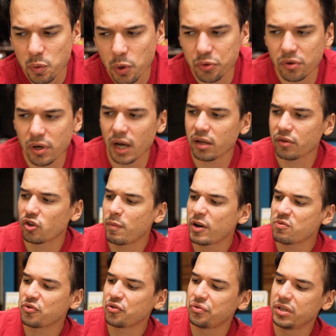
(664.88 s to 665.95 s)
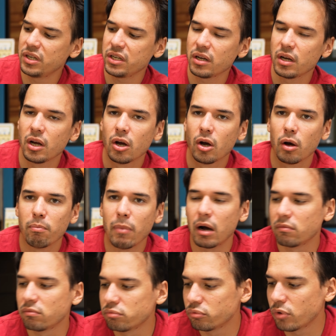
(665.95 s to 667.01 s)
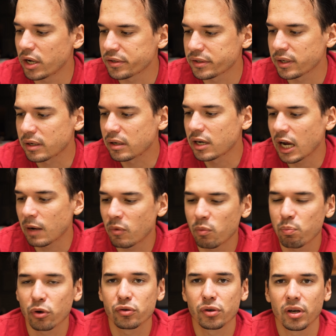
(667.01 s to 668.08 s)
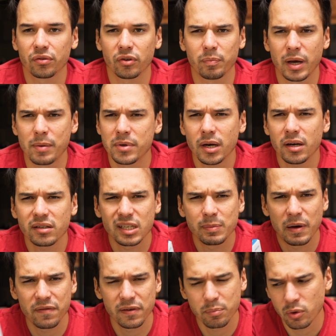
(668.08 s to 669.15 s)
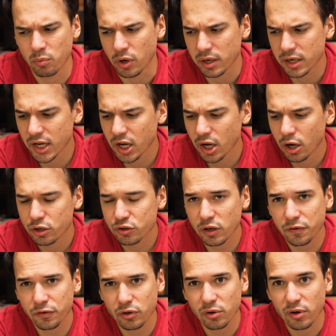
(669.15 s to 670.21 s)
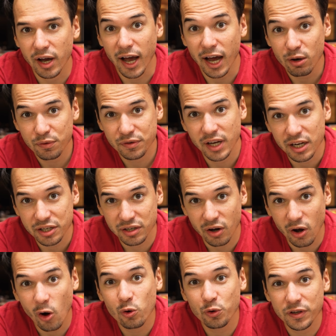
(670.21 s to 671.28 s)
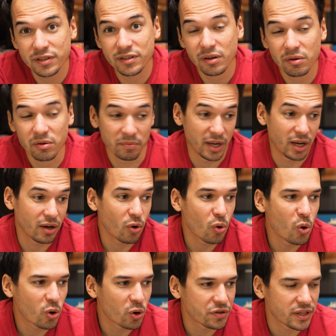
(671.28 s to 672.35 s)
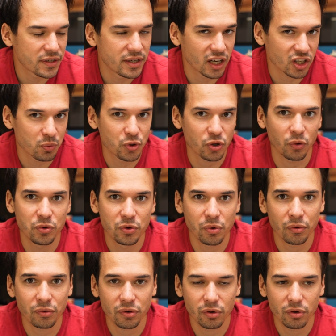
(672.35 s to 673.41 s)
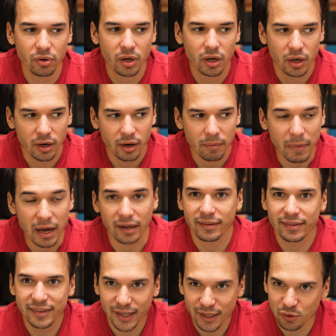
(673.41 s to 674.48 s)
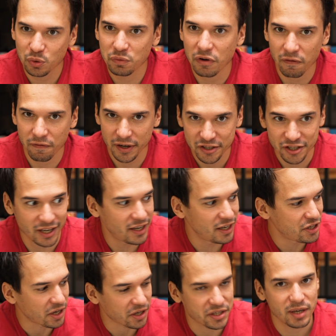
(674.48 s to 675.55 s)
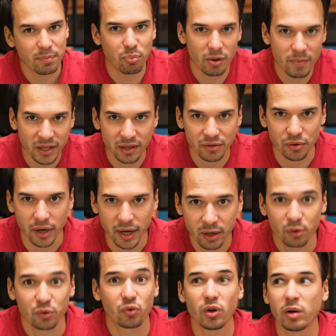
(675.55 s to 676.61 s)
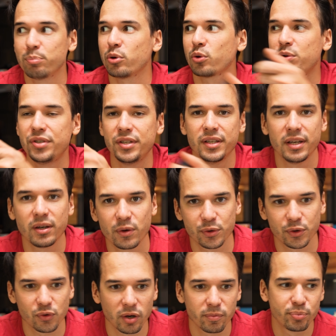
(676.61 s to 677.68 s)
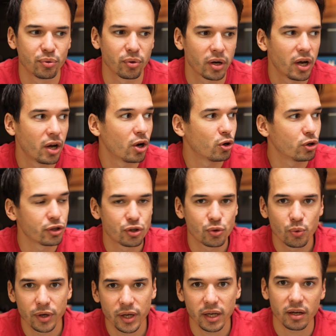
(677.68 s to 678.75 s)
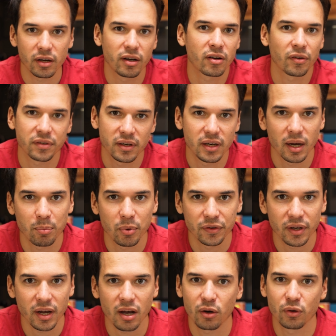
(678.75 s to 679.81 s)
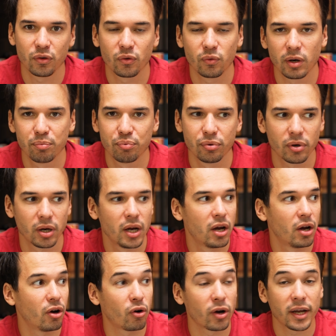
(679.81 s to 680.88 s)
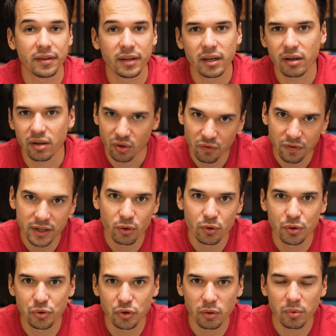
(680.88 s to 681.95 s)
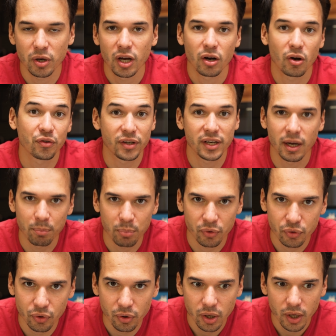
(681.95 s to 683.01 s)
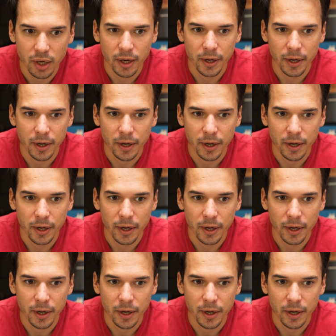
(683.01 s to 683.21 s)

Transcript: ce produit-là, de base je me suis dit, bah ouais, c'est clairement pour ceux qui entendent pas bien, c'est pas fait pour moi. Sauf que à l'usage, en utilisant eh ben, au quotidien, je me suis rendu compte que bah, très souvent en fait, j'allais les chercher pour les mettre dans les oreilles, que ce soit pour cuisiner, que ce soit pour jouer euh, quand il est un peu tard, que ce soit pour regarder euh, une vidéo YouTube quand il est un peu tôt,